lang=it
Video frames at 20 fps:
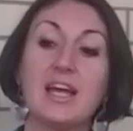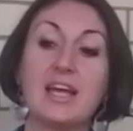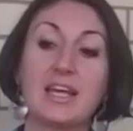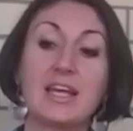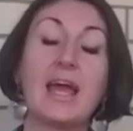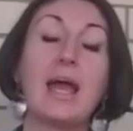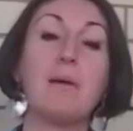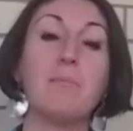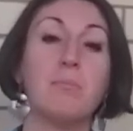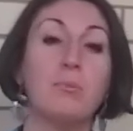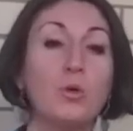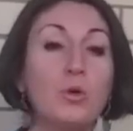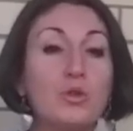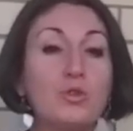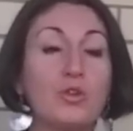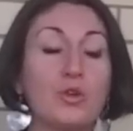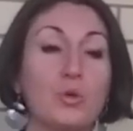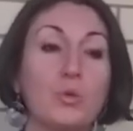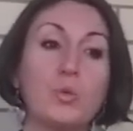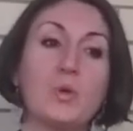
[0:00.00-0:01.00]
che è
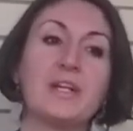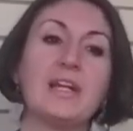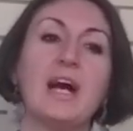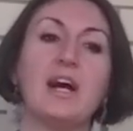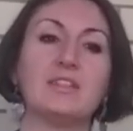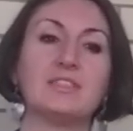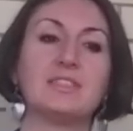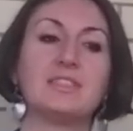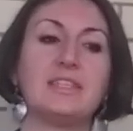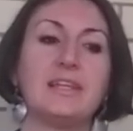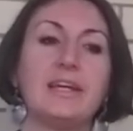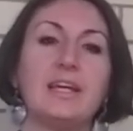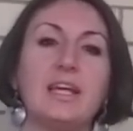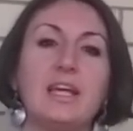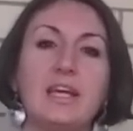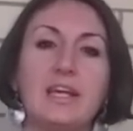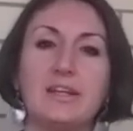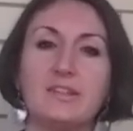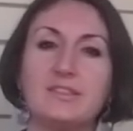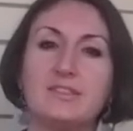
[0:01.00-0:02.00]
molto inquinante
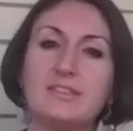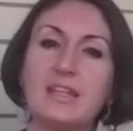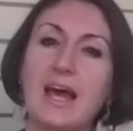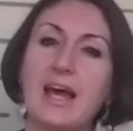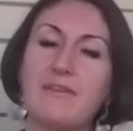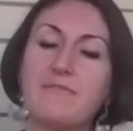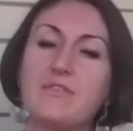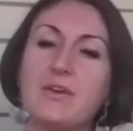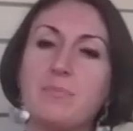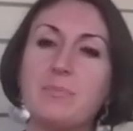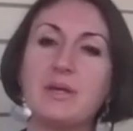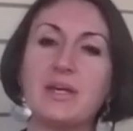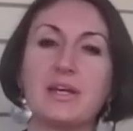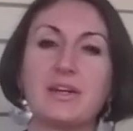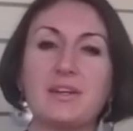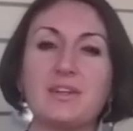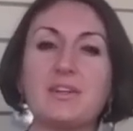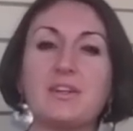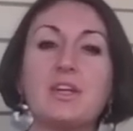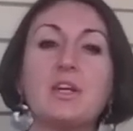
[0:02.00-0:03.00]
e serve
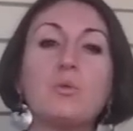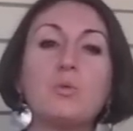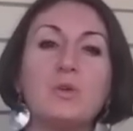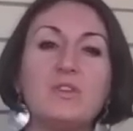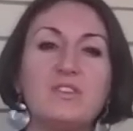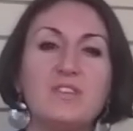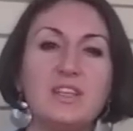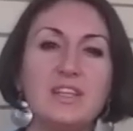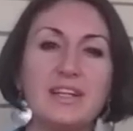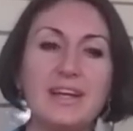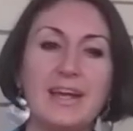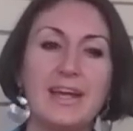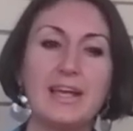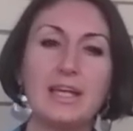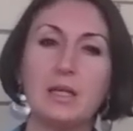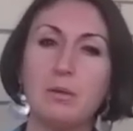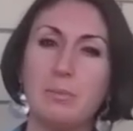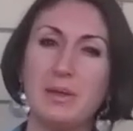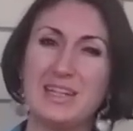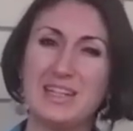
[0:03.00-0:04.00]
per requisire
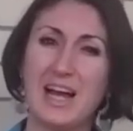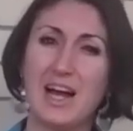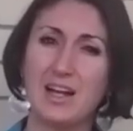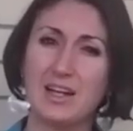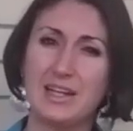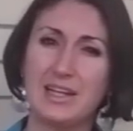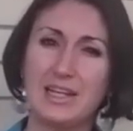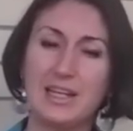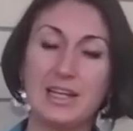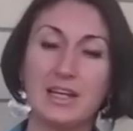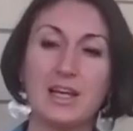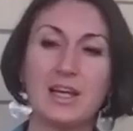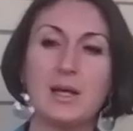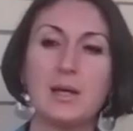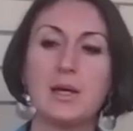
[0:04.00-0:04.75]
i metalli